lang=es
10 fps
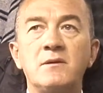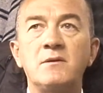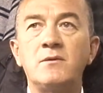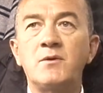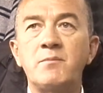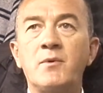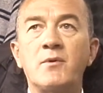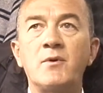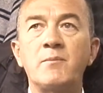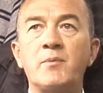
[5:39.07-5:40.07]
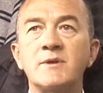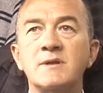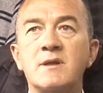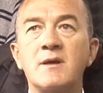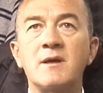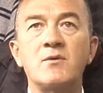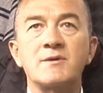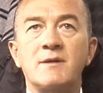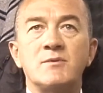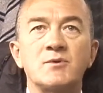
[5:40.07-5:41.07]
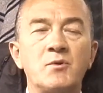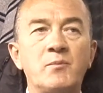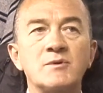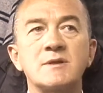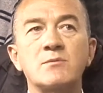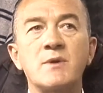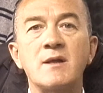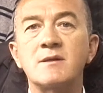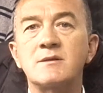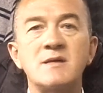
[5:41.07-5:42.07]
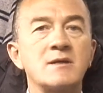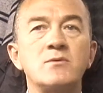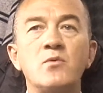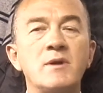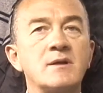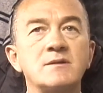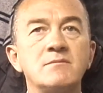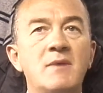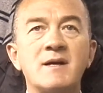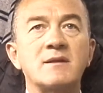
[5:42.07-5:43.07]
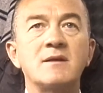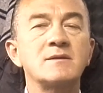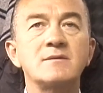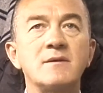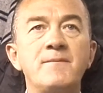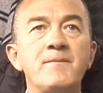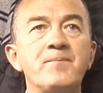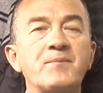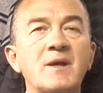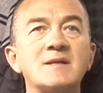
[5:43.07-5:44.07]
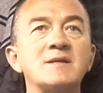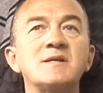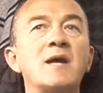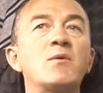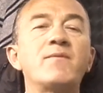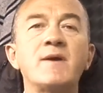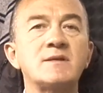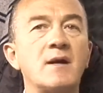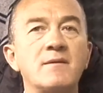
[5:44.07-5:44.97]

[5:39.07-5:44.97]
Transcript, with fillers: Hoy por hoy pues este, encontramos grupos de estudiantes días lunes, martes, es decir, día y fecha.